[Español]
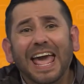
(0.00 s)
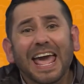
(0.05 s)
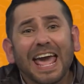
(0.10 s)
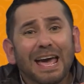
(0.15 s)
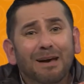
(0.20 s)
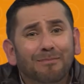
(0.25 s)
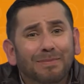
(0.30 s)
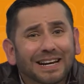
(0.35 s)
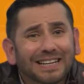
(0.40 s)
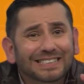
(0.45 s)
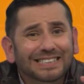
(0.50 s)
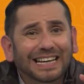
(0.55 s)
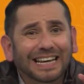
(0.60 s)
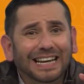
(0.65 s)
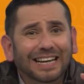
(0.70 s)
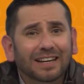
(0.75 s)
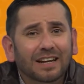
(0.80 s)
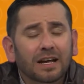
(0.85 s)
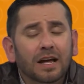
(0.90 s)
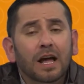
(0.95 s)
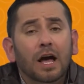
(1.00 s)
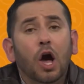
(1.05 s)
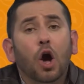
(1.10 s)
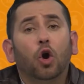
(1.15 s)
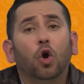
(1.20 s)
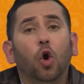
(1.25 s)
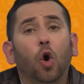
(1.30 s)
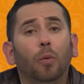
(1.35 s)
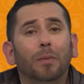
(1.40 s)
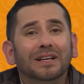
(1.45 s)
en Brasil,
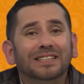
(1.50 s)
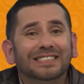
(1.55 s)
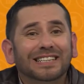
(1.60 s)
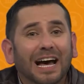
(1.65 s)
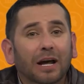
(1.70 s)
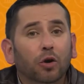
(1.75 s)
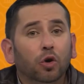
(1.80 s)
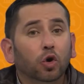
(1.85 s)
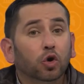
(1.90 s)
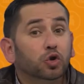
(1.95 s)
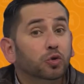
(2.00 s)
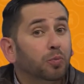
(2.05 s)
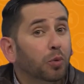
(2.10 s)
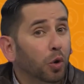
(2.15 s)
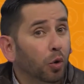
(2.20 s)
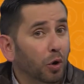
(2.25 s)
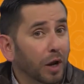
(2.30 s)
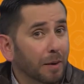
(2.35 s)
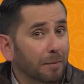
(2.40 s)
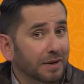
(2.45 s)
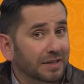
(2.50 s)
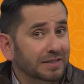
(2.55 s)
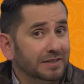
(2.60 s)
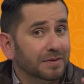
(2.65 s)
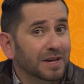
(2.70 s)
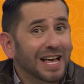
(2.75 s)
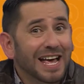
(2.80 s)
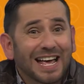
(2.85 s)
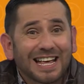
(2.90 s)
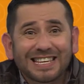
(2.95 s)
comenzaron los
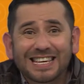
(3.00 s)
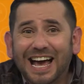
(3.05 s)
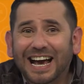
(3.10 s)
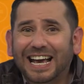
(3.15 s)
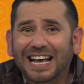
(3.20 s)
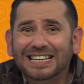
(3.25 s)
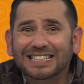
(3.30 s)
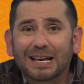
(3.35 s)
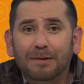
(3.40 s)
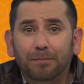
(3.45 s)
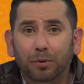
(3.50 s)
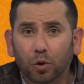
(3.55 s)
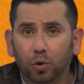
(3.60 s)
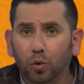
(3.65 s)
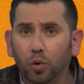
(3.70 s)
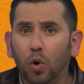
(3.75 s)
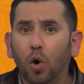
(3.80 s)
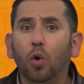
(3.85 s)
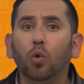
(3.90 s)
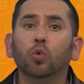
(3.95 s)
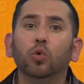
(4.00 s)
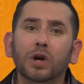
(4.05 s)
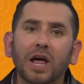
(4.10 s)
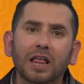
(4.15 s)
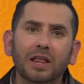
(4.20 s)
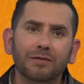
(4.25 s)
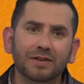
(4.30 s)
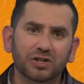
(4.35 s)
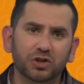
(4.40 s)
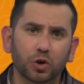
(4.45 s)
problemas, ya que se produjo
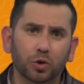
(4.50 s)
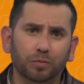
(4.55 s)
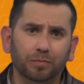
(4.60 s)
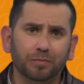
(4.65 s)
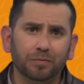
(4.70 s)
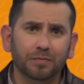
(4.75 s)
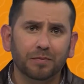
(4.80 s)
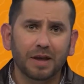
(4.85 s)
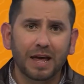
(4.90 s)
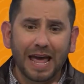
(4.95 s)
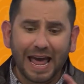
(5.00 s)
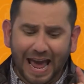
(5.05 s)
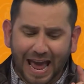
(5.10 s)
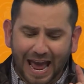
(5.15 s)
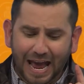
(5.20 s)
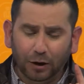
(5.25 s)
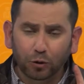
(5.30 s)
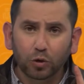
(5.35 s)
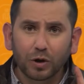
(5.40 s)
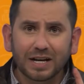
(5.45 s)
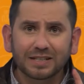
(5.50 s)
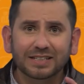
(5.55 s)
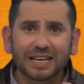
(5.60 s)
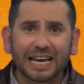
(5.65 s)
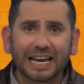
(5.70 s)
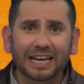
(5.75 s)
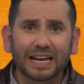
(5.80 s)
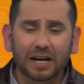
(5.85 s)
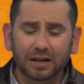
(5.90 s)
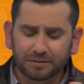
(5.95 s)
una división. En una
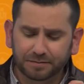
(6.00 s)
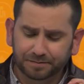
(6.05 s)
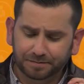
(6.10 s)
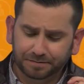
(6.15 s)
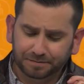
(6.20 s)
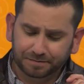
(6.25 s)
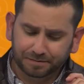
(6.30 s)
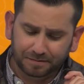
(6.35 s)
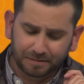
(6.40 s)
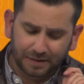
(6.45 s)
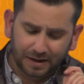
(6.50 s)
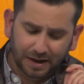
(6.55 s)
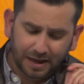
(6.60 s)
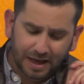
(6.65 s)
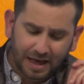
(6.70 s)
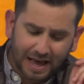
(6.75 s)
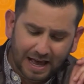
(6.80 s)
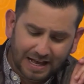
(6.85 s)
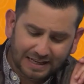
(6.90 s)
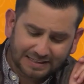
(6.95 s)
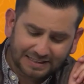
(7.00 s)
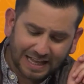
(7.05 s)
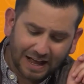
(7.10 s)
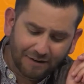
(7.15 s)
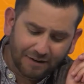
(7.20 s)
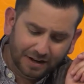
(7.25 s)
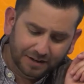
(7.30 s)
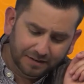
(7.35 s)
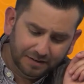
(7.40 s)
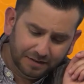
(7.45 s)
esquina
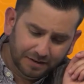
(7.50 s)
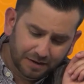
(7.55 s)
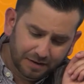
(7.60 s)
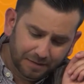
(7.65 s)
estaban